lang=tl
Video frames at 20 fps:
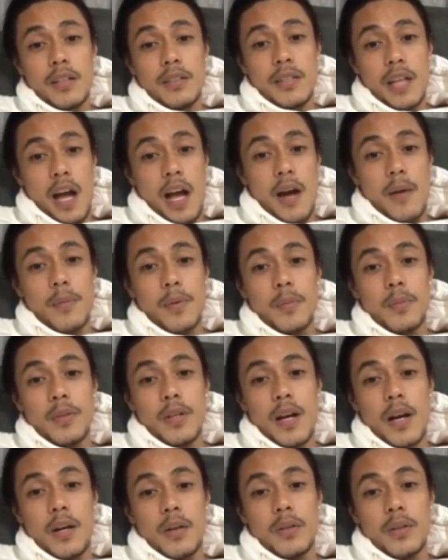Ngayon, nahamo mo
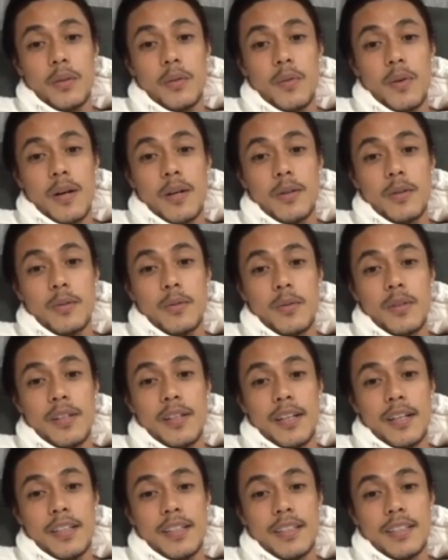na ako ng one-on-one, -on
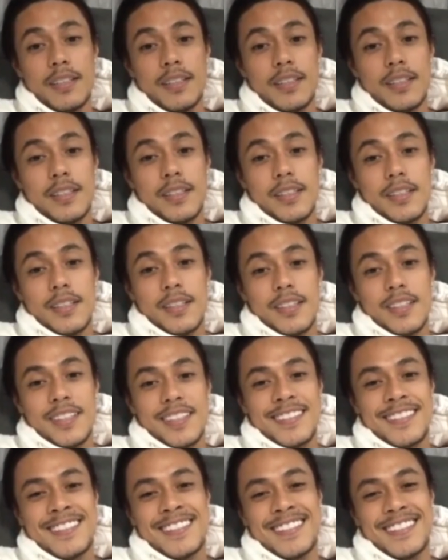-one, ha?
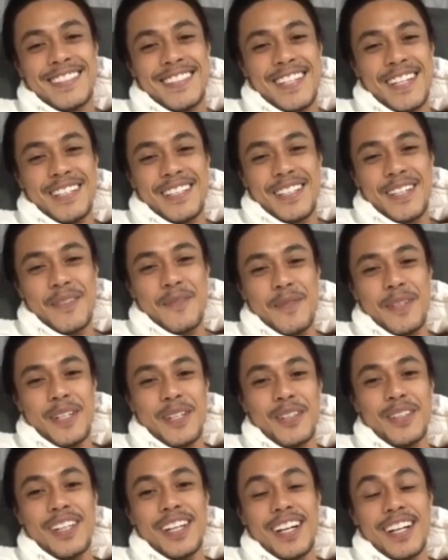Then,
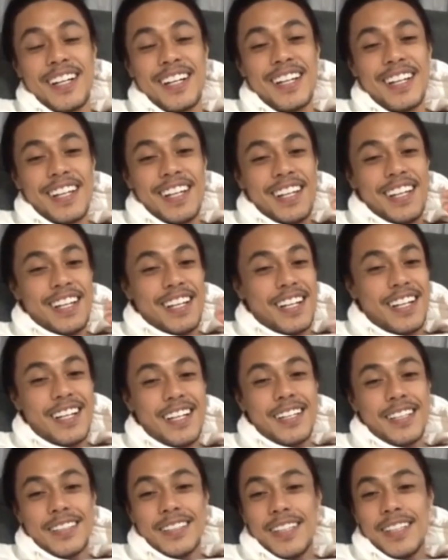biro lang.
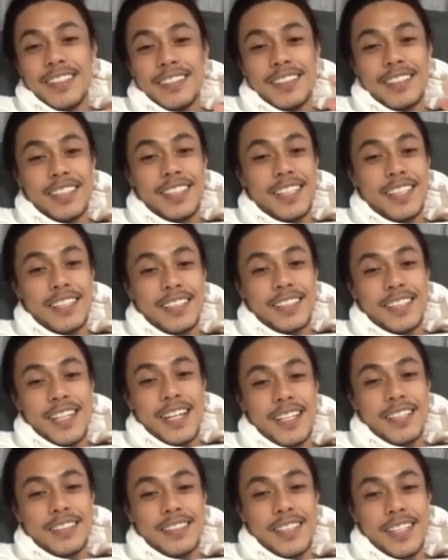Uh, yan, si Kit,
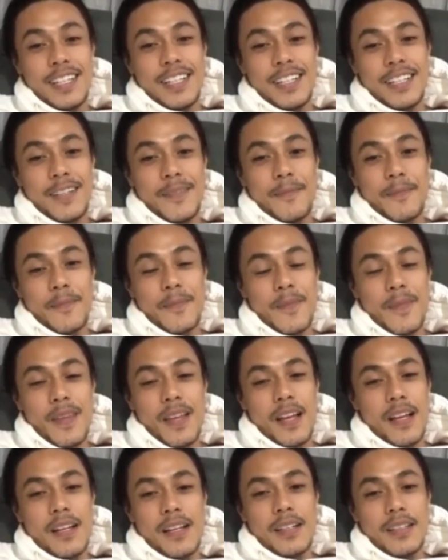guys. Uh,
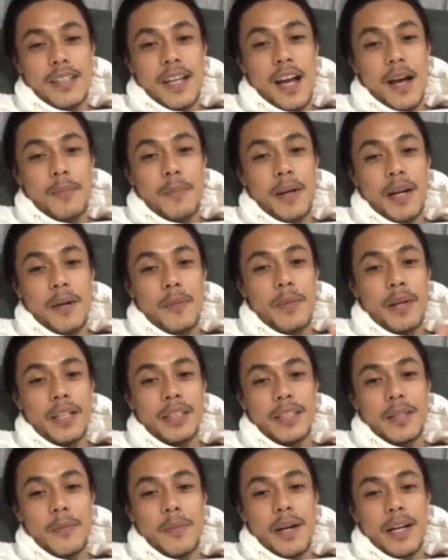
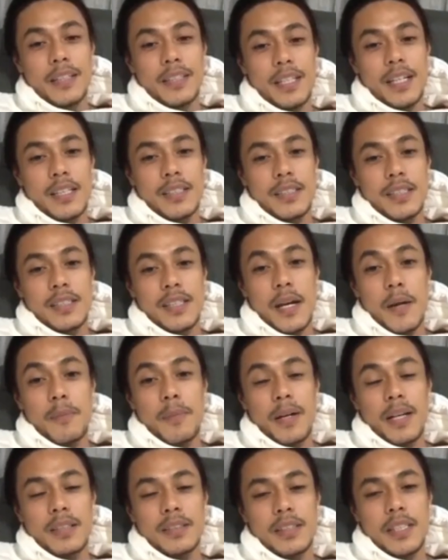napakabait na bata niya.
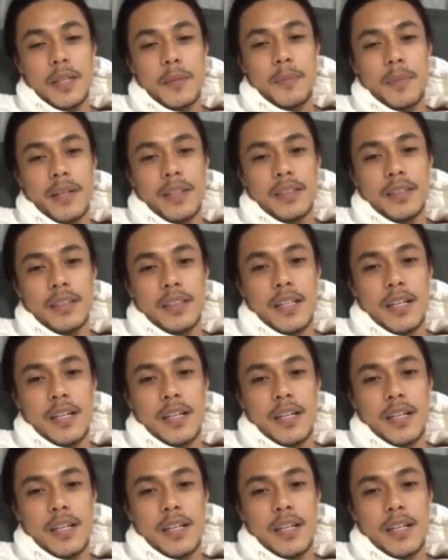Napakasipag.